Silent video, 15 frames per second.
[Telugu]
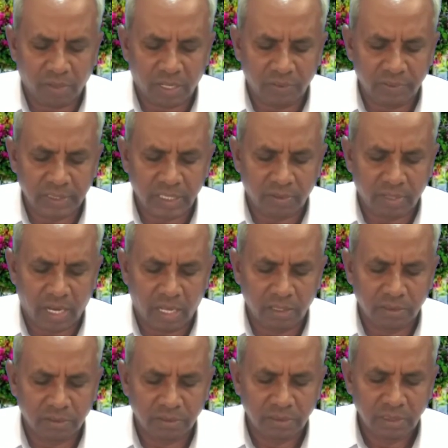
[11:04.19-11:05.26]
ఒక
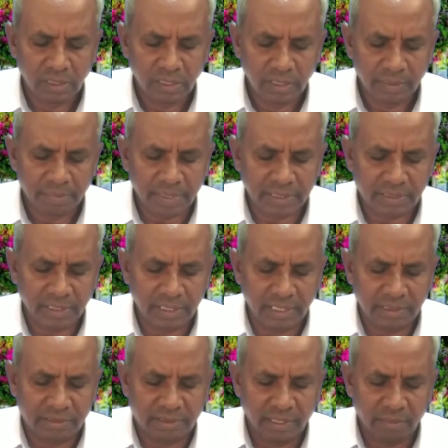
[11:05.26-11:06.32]
విధవరాలు ప్రతి
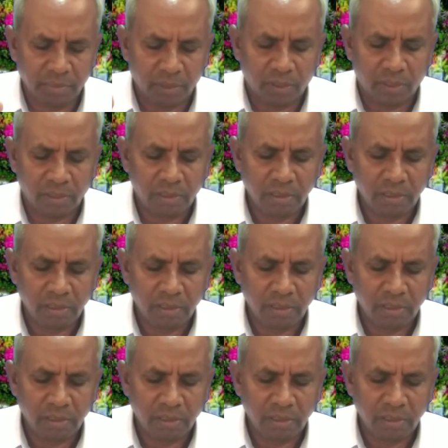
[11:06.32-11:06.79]
నిత్యము